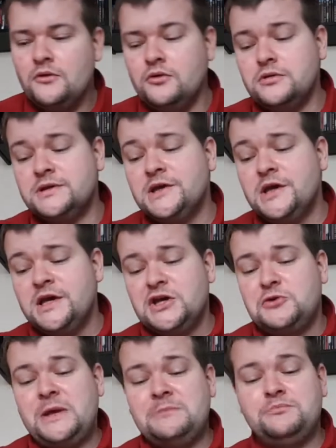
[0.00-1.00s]
Und
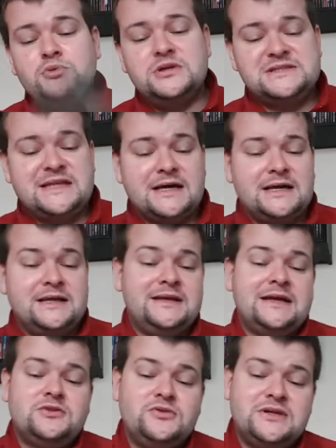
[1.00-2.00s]
Quenpool ist da
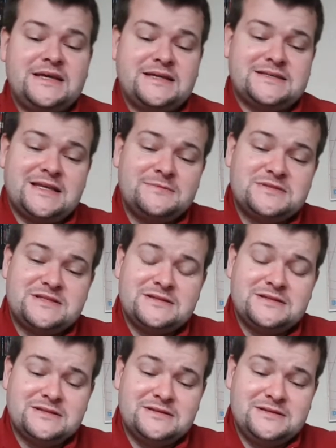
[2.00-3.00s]
äh, natürlich
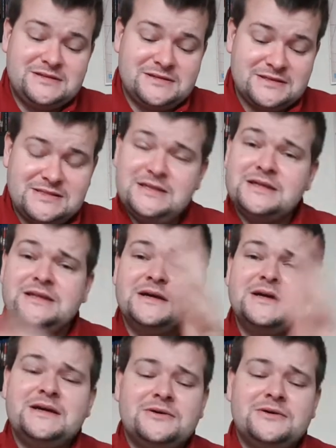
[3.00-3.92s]
extremst in interessiert.